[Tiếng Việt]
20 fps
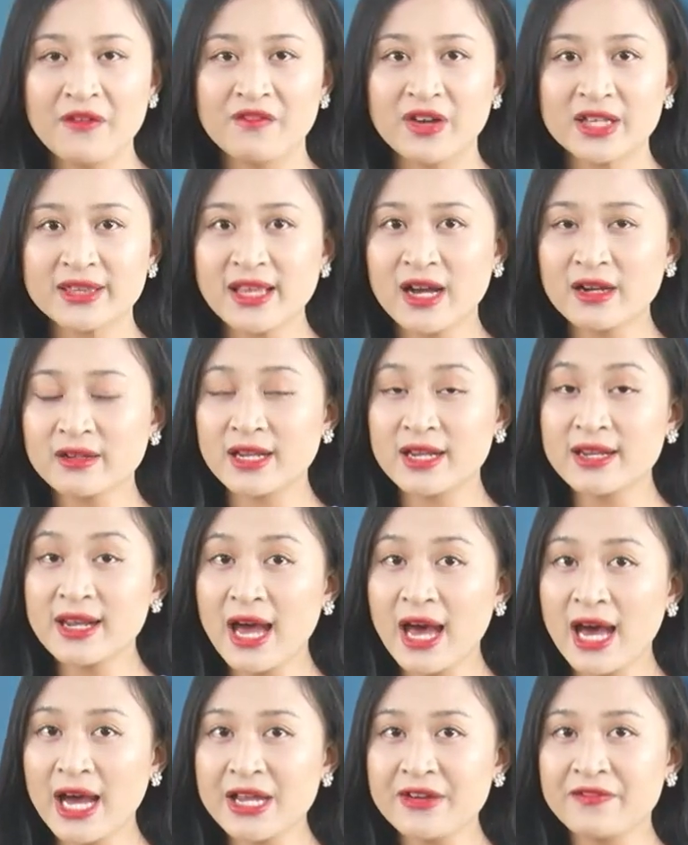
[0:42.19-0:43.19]
và tăng đến
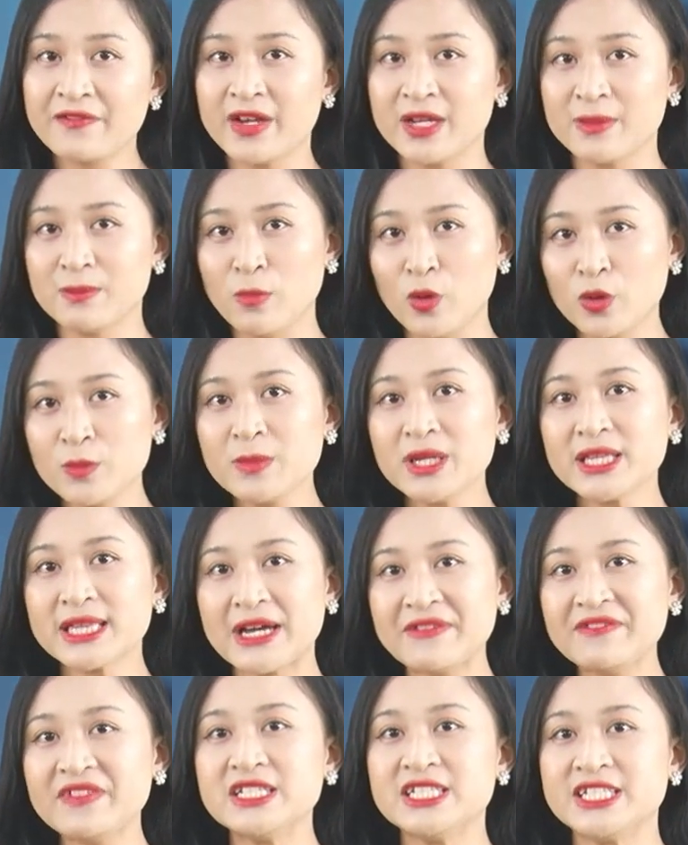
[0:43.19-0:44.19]

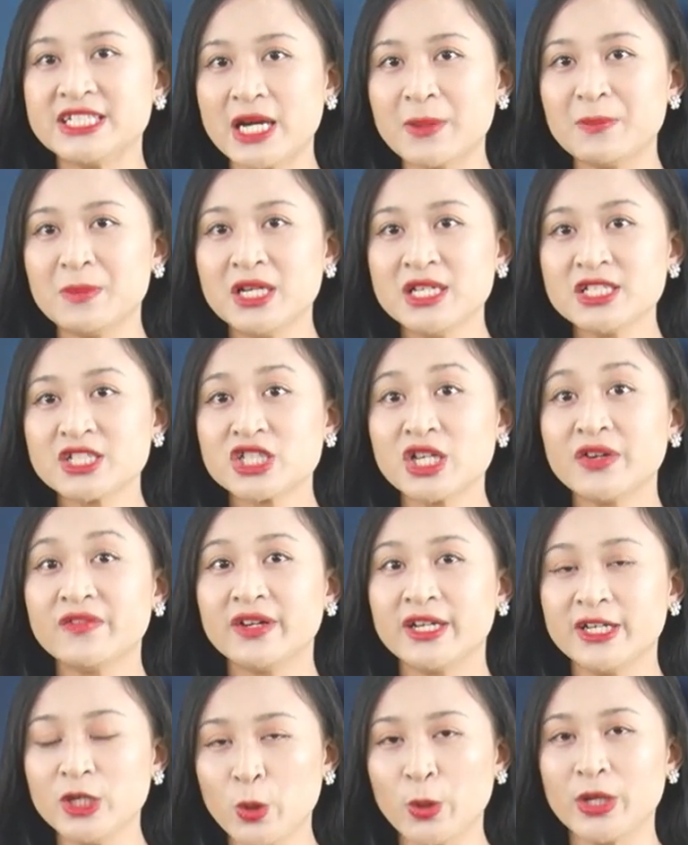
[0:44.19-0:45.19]
2,48% so
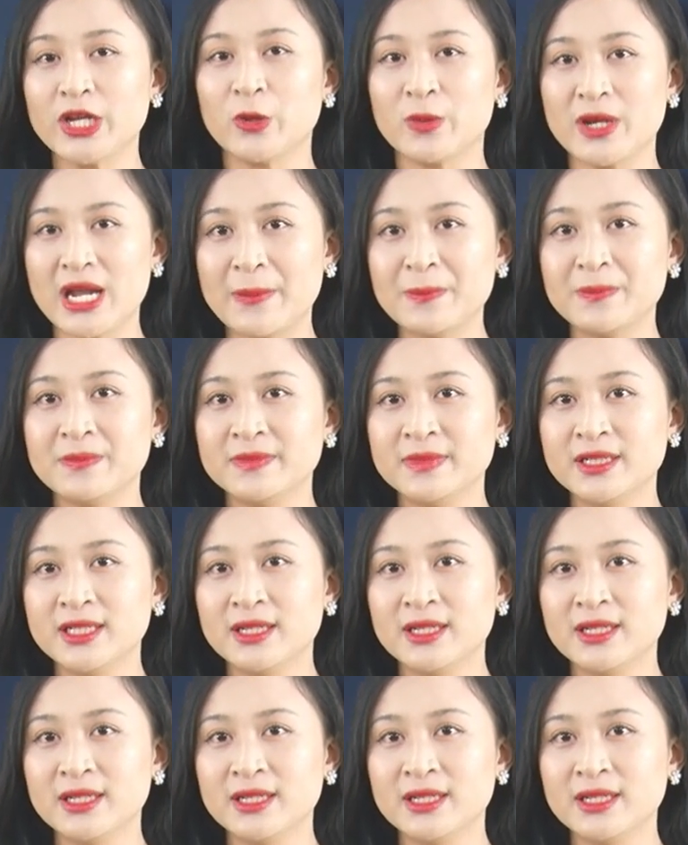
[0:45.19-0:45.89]
với hồi đầu năm.